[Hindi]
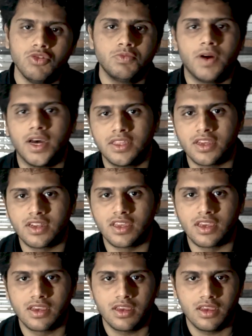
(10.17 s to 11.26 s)
कुछ बात
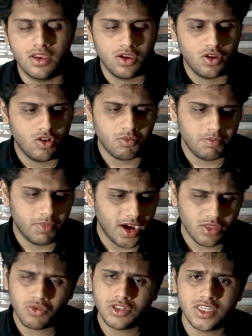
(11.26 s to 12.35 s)
करनी है और
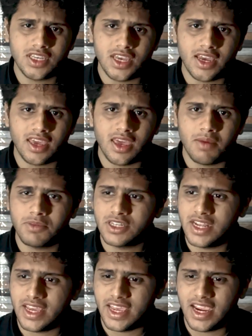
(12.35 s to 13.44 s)
बात कुछ ऐसी है कि
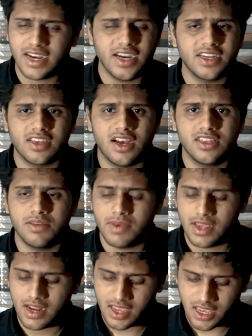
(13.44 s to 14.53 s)
पिछले एक डेढ़ साल से
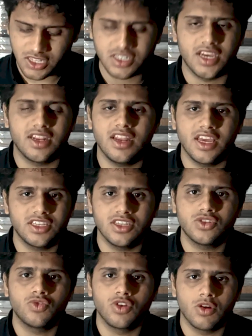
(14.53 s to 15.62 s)
मेरे इस चैनल एच
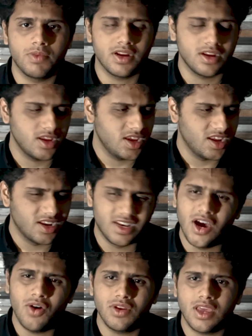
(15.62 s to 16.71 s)
स्टूडियो पर
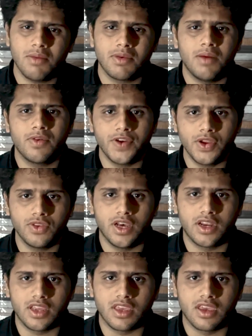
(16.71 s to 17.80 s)
ना होने के बराबर वीडियोज़
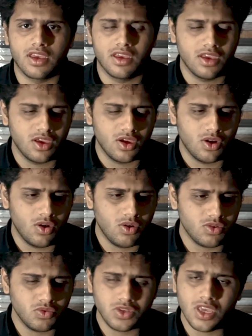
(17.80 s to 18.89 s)
आ रही हैं
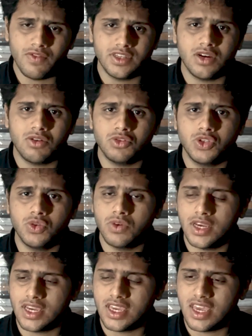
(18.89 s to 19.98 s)
और उसकी वजह कुछ
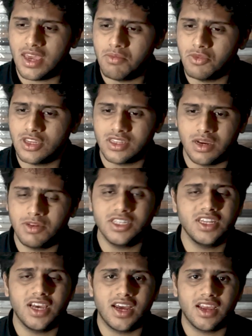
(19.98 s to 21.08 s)
यूँ है कि मुझे समझ
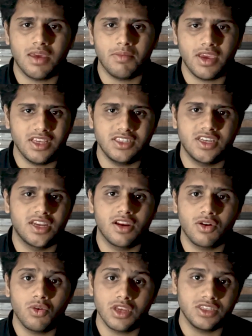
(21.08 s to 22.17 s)
ही नहीं आ रहा कि मैं इस
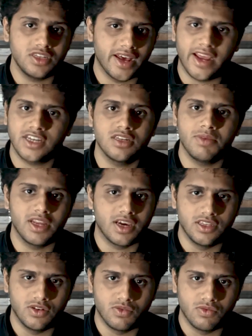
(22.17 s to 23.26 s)
चैनल को किस डायरेक्शन में
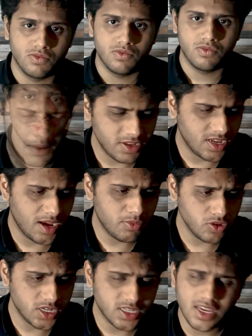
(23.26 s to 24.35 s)
लेके जाऊँ मतलब हिसाब
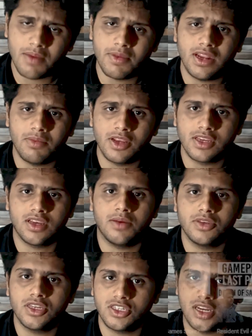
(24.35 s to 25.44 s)
कुछ ऐसा है कि मैंने अपने
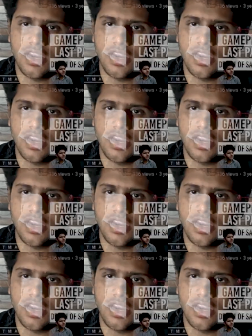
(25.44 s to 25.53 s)
हिसाब से इस